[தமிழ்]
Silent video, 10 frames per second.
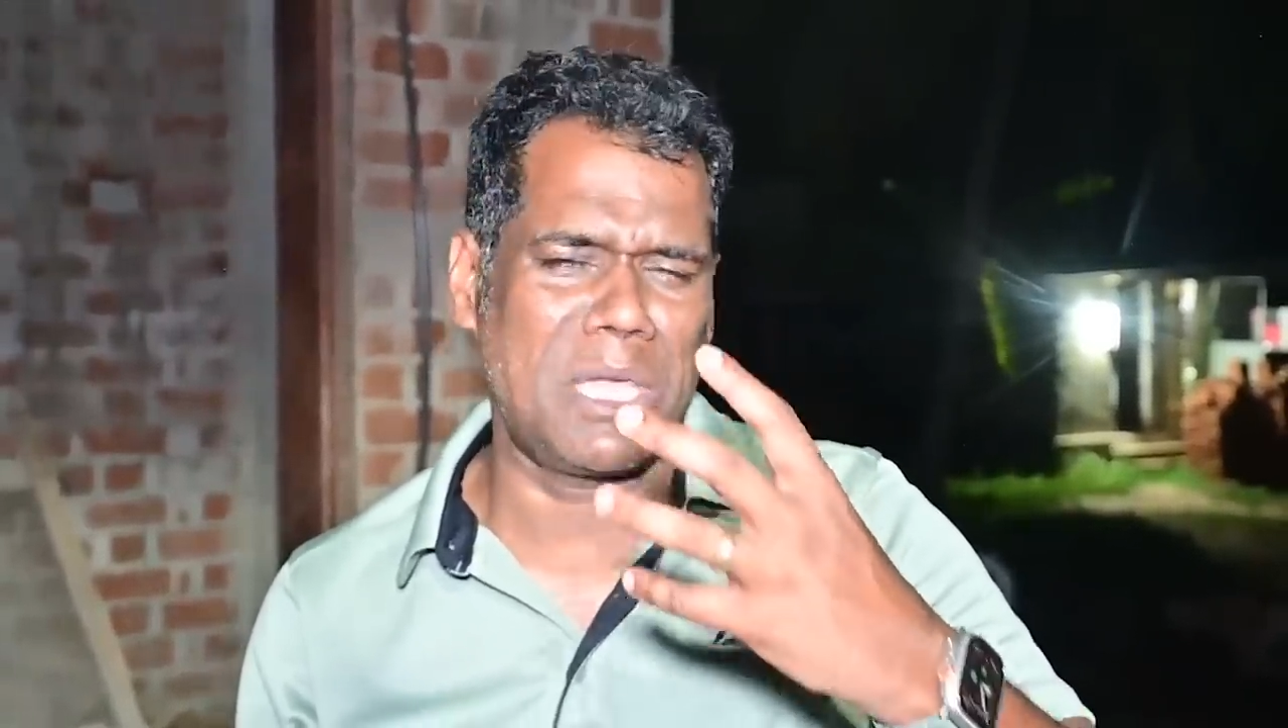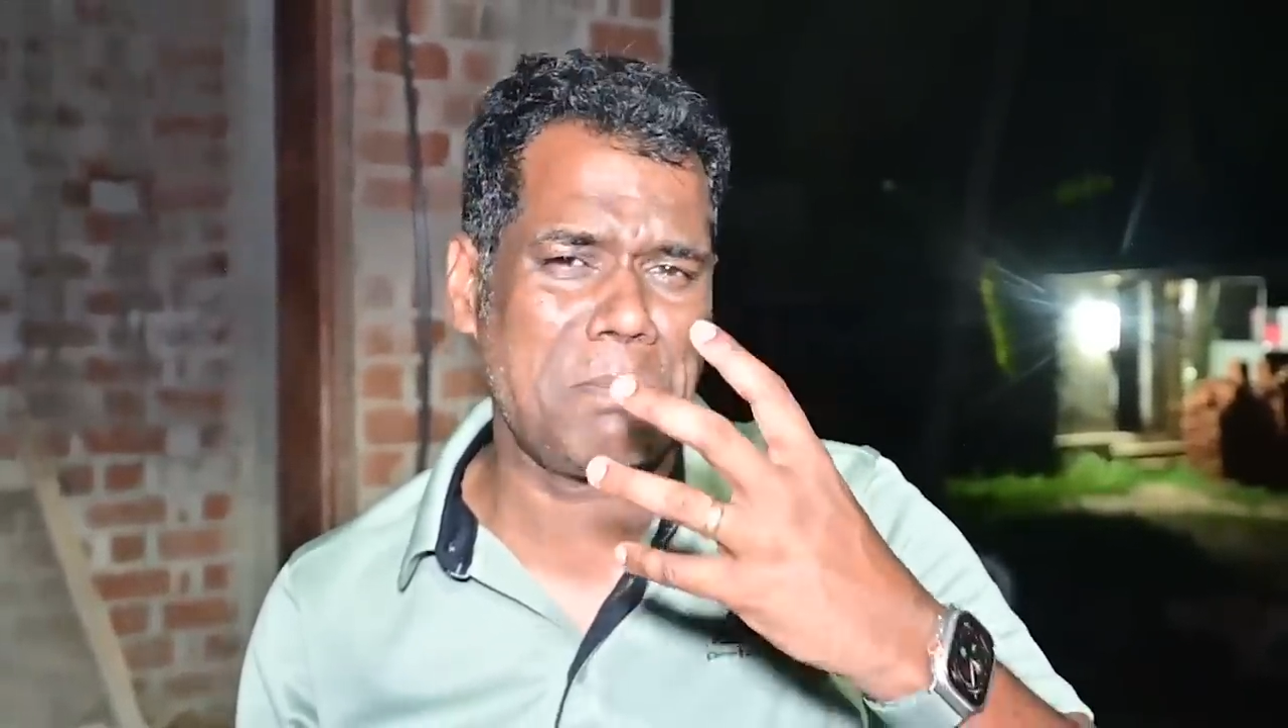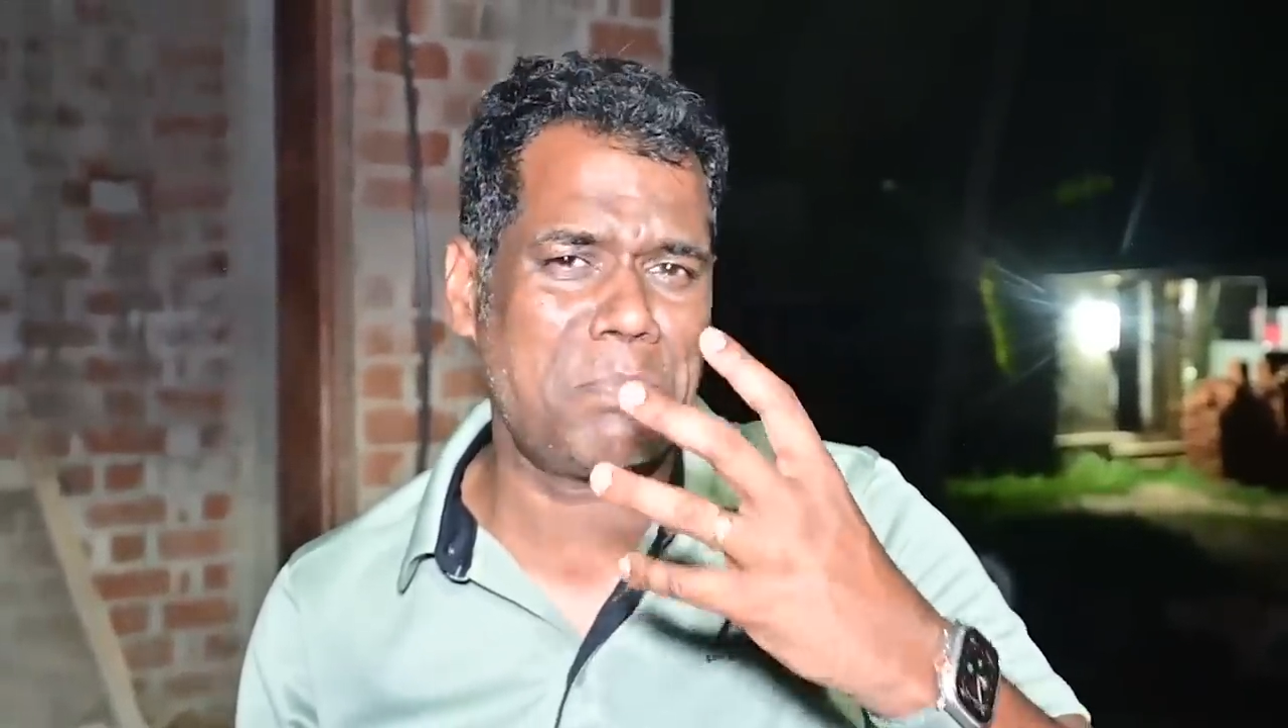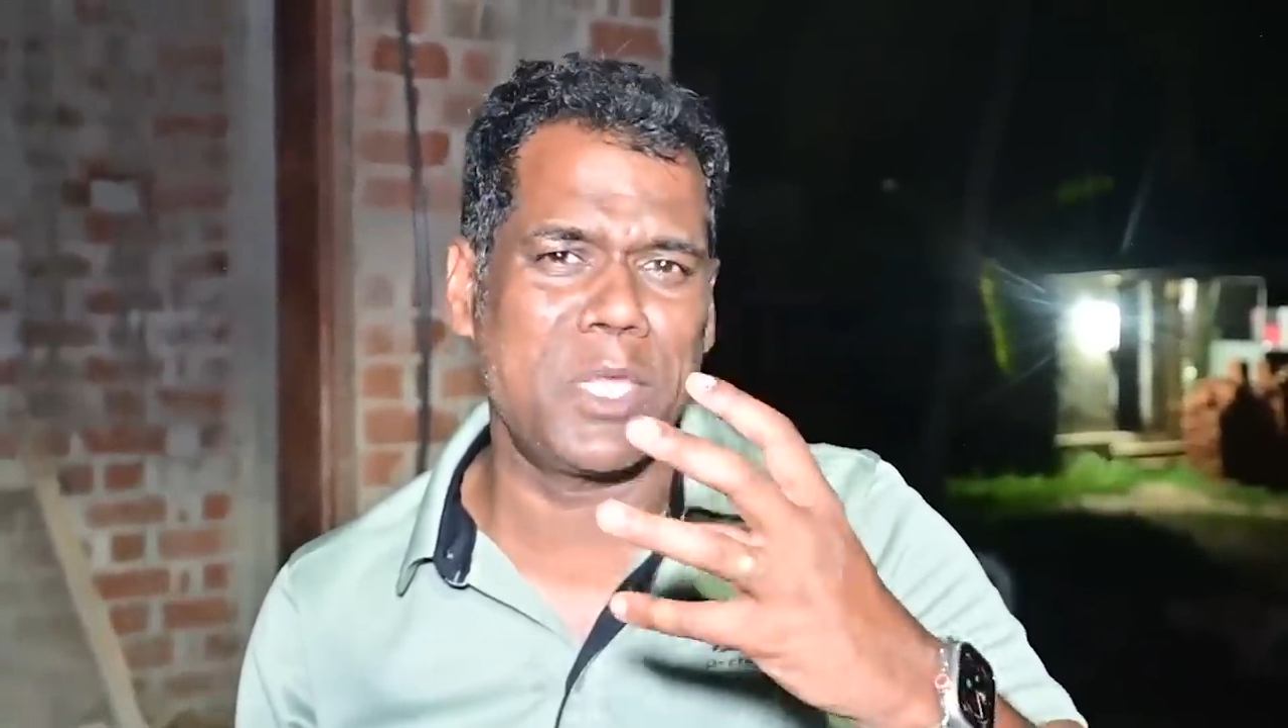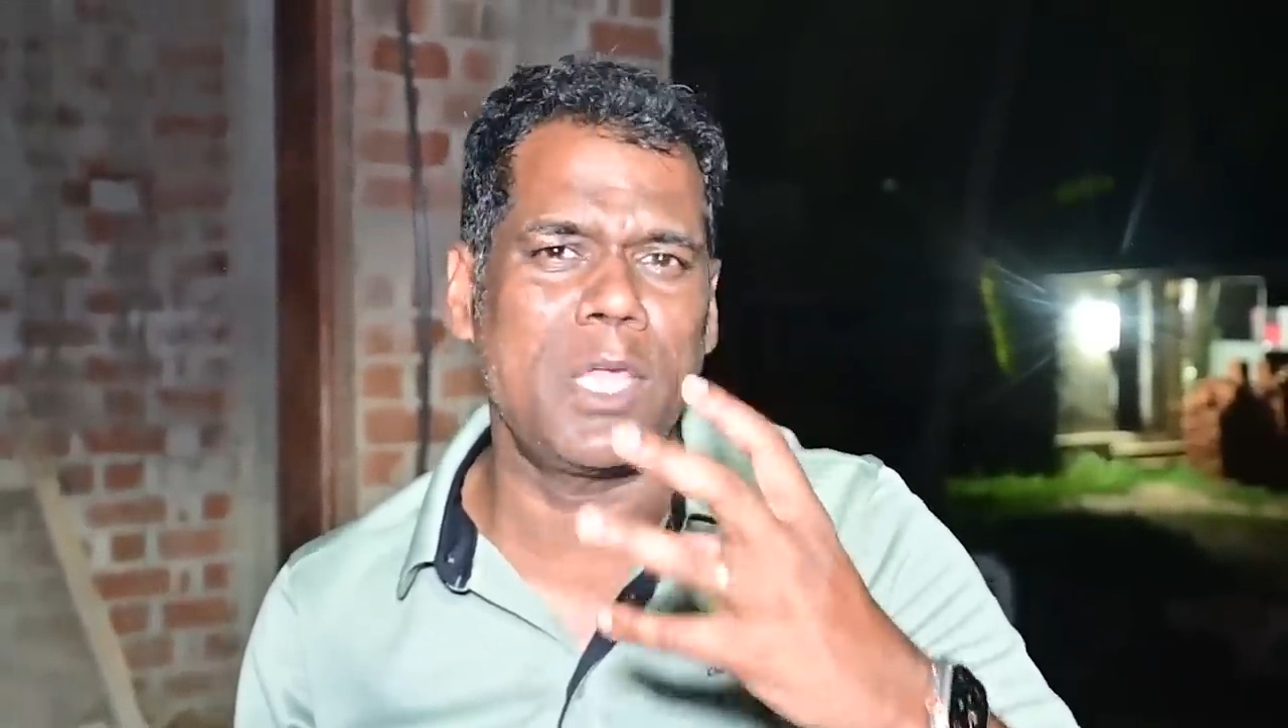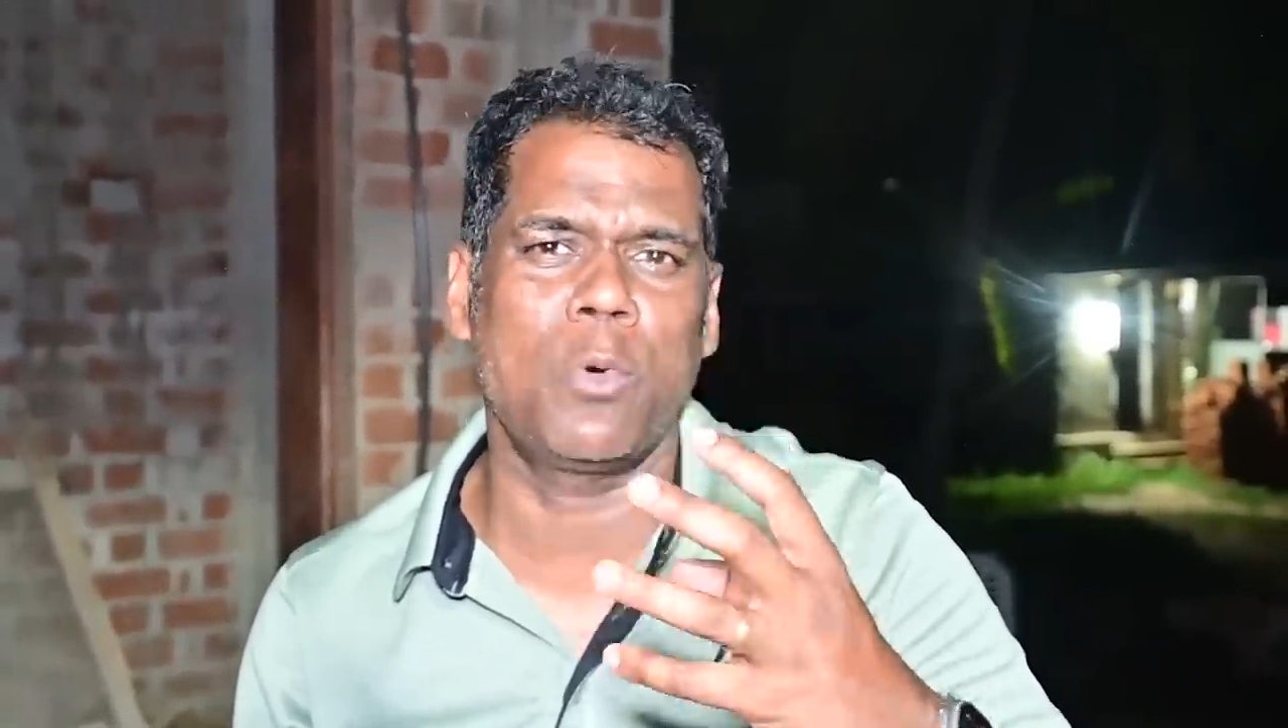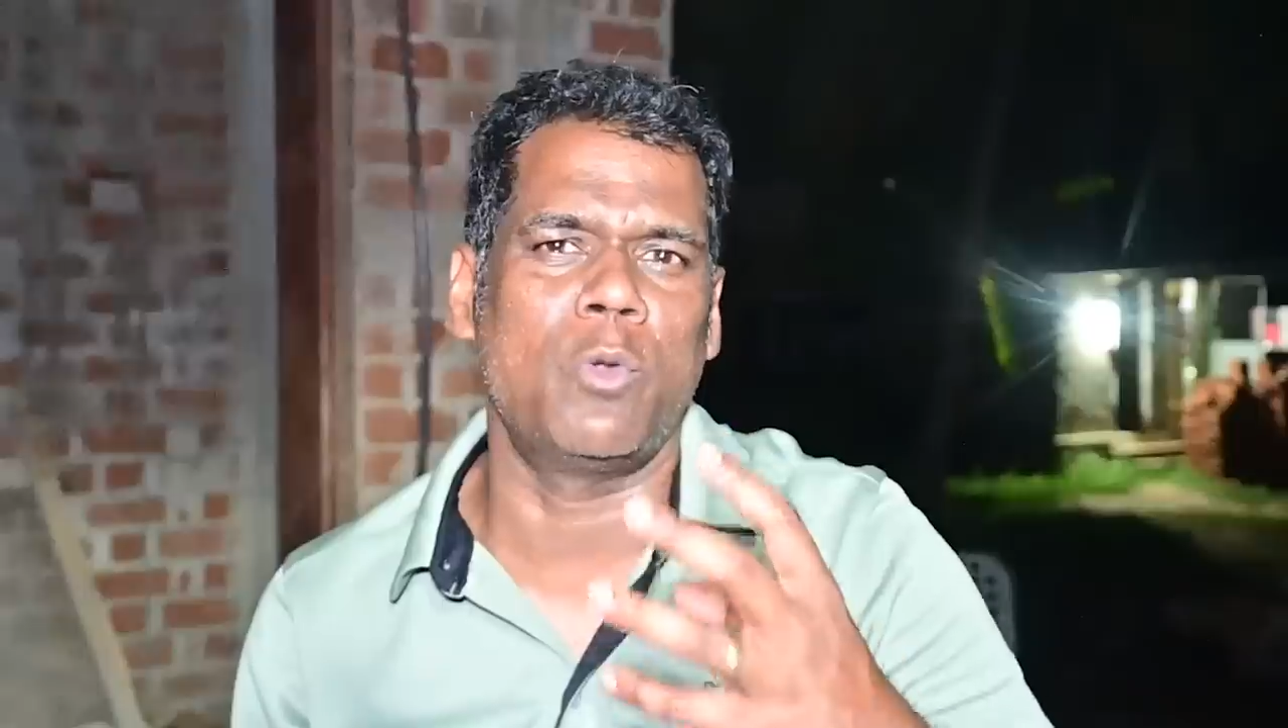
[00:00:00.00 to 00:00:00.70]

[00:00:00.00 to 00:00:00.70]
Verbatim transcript: மிகப்பெரிய